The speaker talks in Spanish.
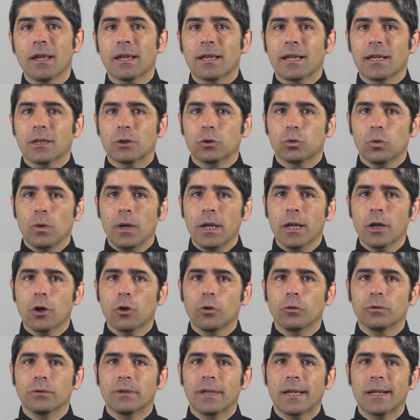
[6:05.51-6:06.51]
que suelen
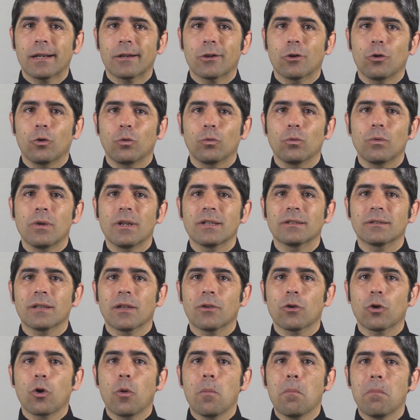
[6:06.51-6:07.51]
contar con un
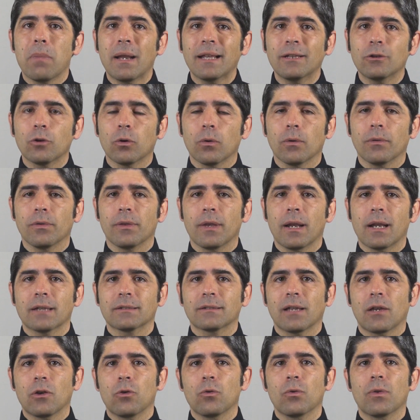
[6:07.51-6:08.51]
listado completo de
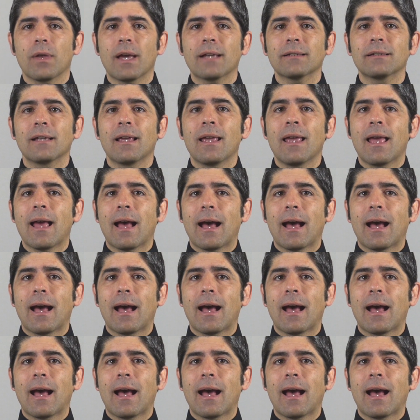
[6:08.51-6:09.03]
las ayudas